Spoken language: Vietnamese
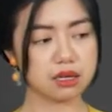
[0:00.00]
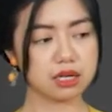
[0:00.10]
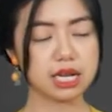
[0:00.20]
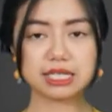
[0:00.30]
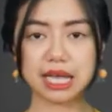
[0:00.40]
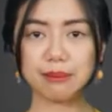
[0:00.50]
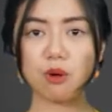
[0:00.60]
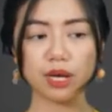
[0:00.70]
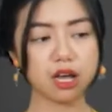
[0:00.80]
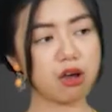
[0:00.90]
Ly sẽ bóc
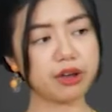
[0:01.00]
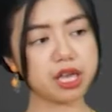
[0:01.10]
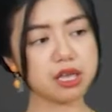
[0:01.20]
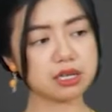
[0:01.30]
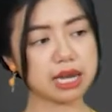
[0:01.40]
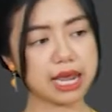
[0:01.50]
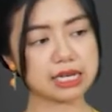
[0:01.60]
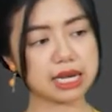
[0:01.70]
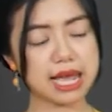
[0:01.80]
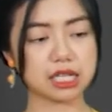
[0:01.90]
cái gói này
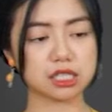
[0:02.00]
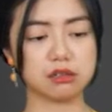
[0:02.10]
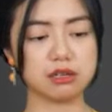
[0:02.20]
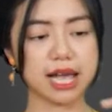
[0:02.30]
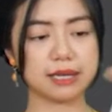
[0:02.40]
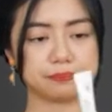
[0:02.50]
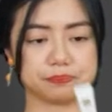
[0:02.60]
ra Ly ăn thử nha